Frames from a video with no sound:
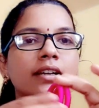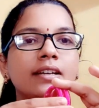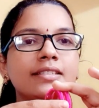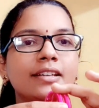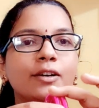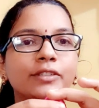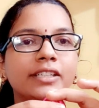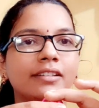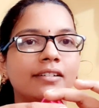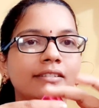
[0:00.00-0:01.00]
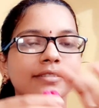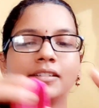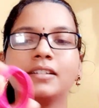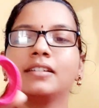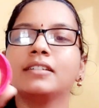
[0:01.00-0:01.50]
ఈజీగా ఉంది కదా
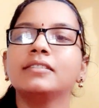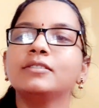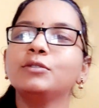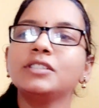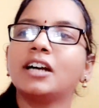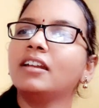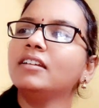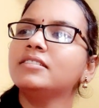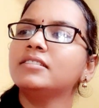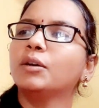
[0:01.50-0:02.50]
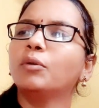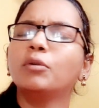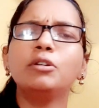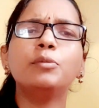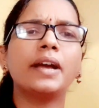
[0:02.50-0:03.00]
సో చాలా ఈజీ
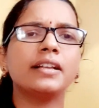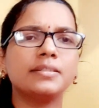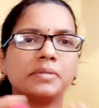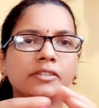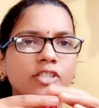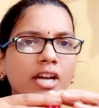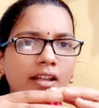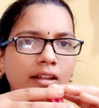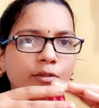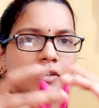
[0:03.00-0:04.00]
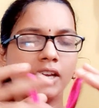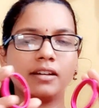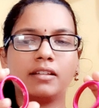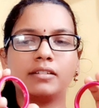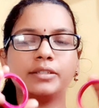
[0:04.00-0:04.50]
ఓల్డ్ బ్యాంగిల్స్ మనకి చాలా ఉంటాయి
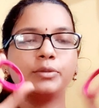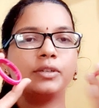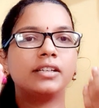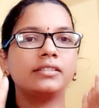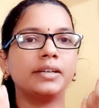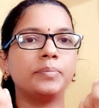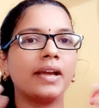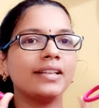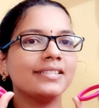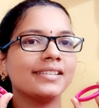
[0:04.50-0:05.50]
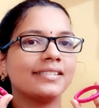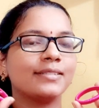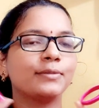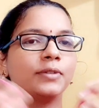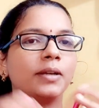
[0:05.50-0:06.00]
కదా సో ఇట్లా థ్రెడ్ బ్యాంగిల్స్
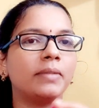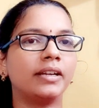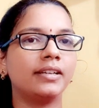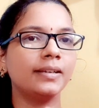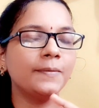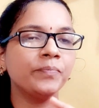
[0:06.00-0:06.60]
చేసేసుకున్నామంటే